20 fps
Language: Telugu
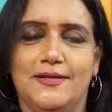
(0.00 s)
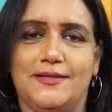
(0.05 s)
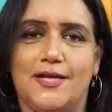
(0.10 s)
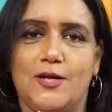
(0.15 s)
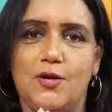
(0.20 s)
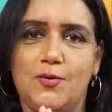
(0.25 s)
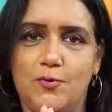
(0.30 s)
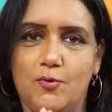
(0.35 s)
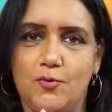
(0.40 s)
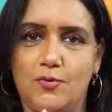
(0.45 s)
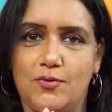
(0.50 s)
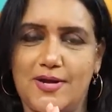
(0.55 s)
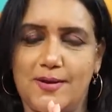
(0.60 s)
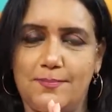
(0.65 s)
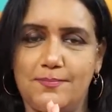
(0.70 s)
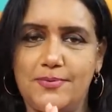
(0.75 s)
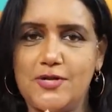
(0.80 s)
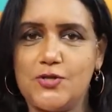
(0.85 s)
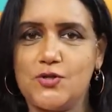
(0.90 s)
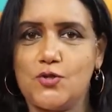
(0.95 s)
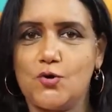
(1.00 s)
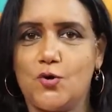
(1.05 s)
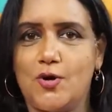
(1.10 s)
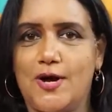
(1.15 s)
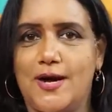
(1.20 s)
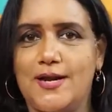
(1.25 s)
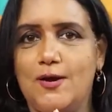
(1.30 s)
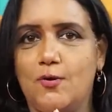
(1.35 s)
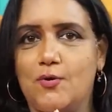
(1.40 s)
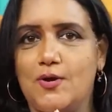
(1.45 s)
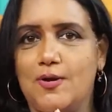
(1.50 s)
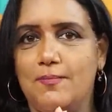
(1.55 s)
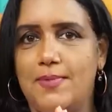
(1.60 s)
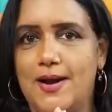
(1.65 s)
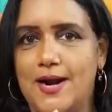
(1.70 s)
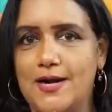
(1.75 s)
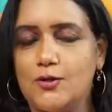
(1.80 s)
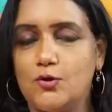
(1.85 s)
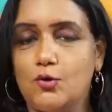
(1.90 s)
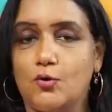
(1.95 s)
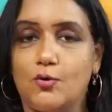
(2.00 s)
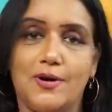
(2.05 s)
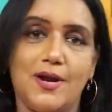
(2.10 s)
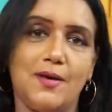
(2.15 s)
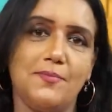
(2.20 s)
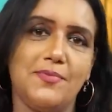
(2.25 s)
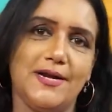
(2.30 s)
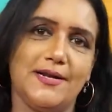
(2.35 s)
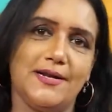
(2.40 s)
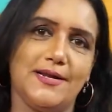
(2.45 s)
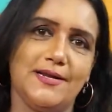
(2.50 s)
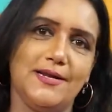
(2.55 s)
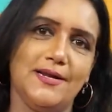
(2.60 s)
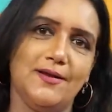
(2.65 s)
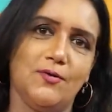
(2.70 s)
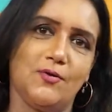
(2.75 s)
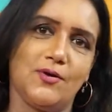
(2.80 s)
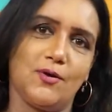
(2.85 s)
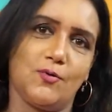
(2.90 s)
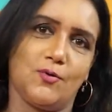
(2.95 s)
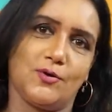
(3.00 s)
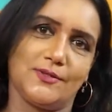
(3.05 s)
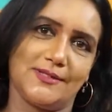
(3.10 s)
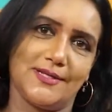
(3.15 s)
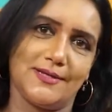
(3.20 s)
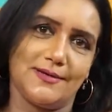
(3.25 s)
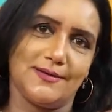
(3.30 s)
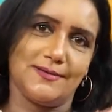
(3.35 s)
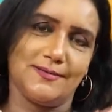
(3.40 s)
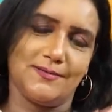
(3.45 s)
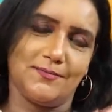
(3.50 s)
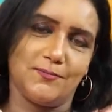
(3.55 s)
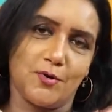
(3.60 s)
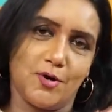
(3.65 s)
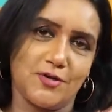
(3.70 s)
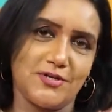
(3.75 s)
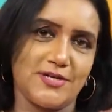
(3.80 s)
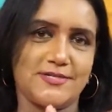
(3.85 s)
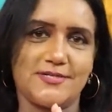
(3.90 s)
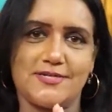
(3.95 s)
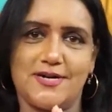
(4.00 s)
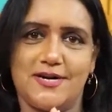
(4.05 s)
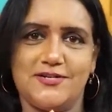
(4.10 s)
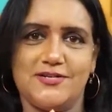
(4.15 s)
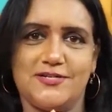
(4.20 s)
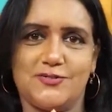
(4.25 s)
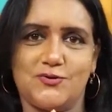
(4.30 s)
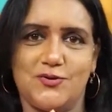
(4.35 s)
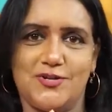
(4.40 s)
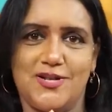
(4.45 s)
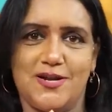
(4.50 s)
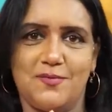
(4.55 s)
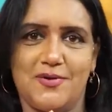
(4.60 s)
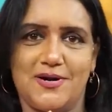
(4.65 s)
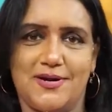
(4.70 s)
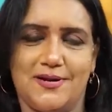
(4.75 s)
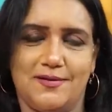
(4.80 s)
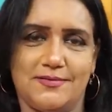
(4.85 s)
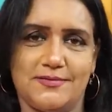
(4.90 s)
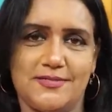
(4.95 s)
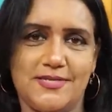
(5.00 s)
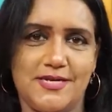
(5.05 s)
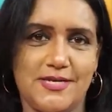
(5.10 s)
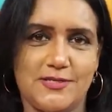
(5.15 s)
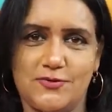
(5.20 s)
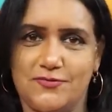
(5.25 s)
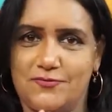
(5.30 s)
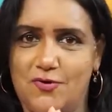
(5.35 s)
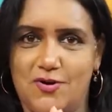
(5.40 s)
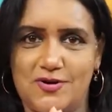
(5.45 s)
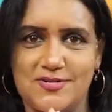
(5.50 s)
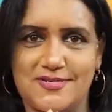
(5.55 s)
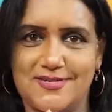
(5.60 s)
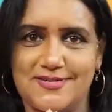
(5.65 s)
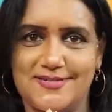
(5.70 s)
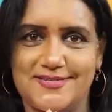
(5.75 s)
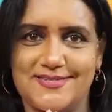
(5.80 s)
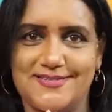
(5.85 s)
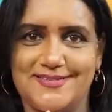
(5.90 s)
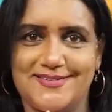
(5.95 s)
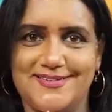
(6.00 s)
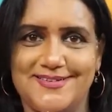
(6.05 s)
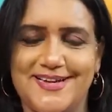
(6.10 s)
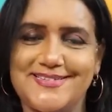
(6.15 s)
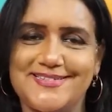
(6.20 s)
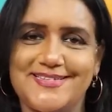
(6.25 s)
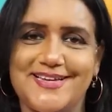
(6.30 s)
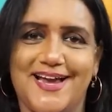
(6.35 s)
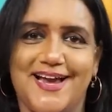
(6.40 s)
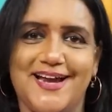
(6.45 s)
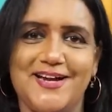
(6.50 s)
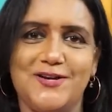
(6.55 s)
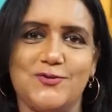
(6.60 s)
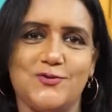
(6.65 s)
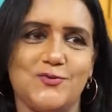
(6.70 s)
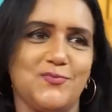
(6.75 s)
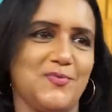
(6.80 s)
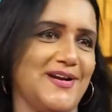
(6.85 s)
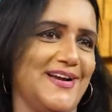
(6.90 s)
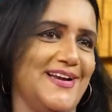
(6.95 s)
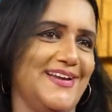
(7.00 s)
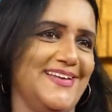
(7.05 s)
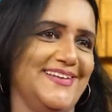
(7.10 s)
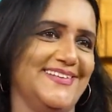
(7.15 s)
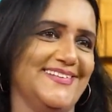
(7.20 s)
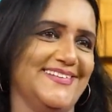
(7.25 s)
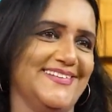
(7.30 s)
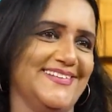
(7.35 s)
తను ఇప్పుడు కప్రిషో అనే ఒక బ్యాండ్తో కొలాబరేట్ అయ్యి ఒక కొత్త ప్రాజెక్ట్ స్టార్ట్ చేస్తుంది అనమాట సిరీస్ ఆఫ్ కాన్సర్ట్స్ లెట్స్ సే హై టు సుమంగళి